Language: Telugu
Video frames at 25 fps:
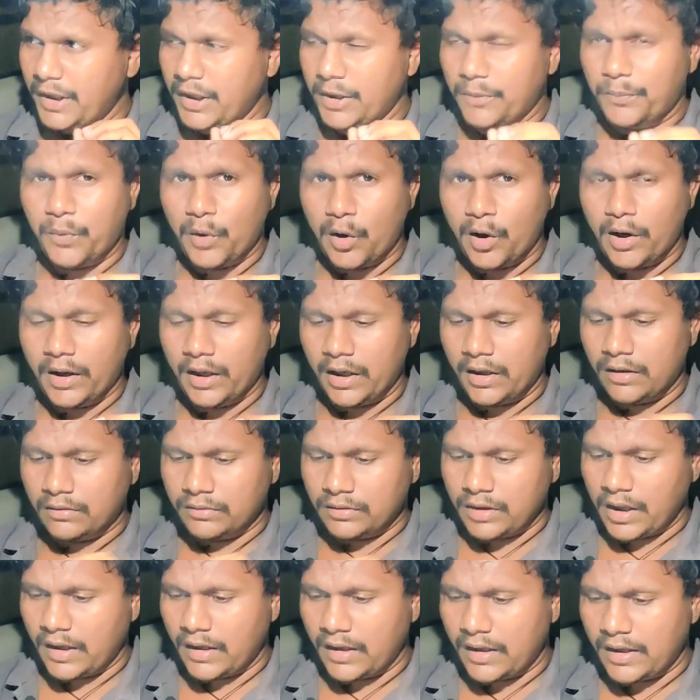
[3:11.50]
మీరు
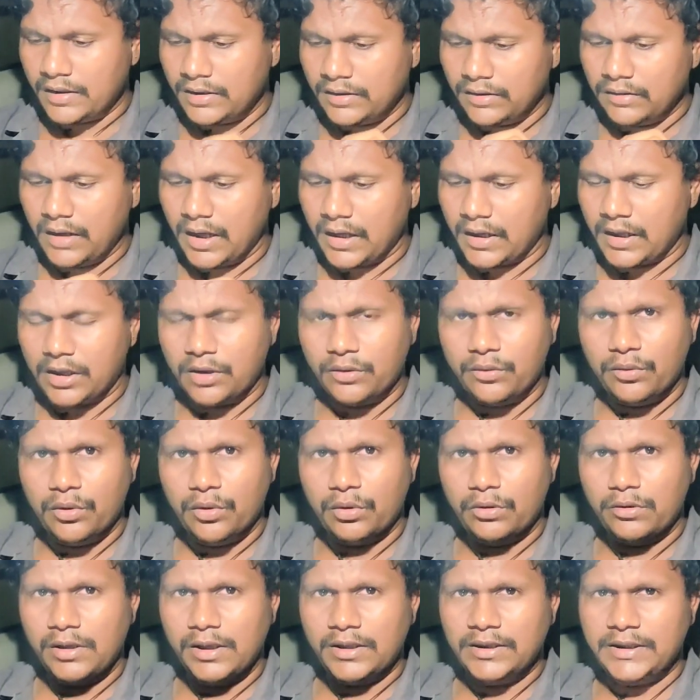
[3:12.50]
పోవాలనుకున్న అడ్రస్ అక్కడ
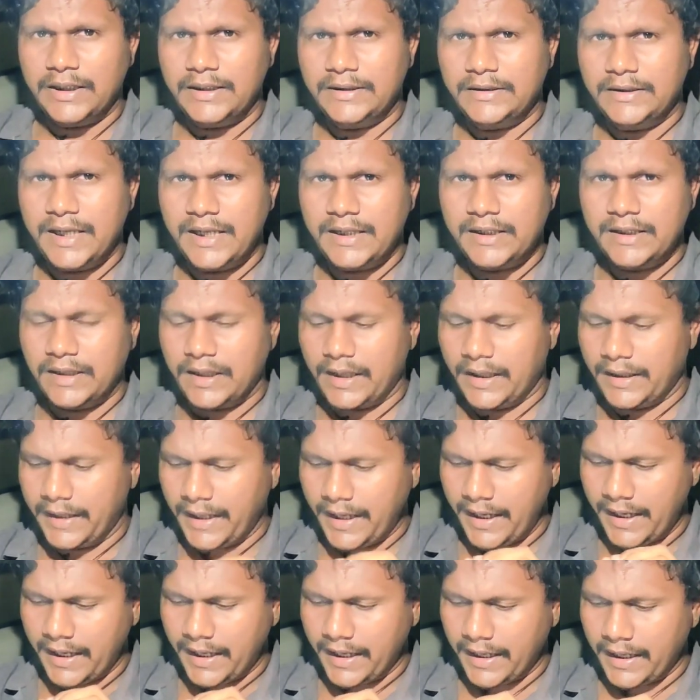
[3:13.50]
గోటులో సెట్
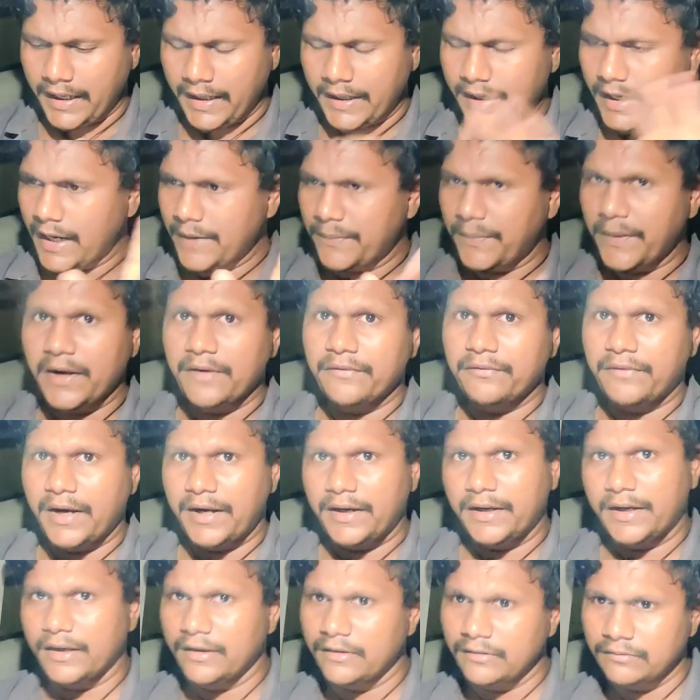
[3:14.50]
చేసినారంటే ఇంక అయిపోయి
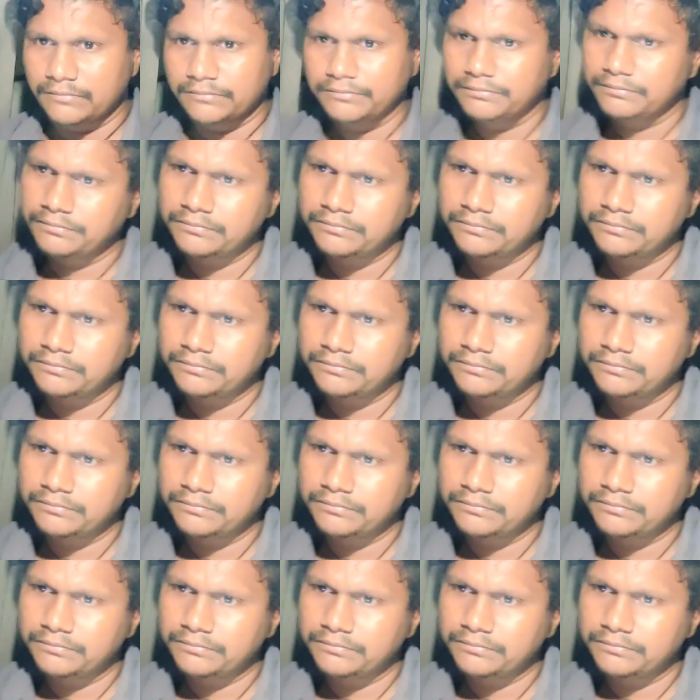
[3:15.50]
ఫైనల్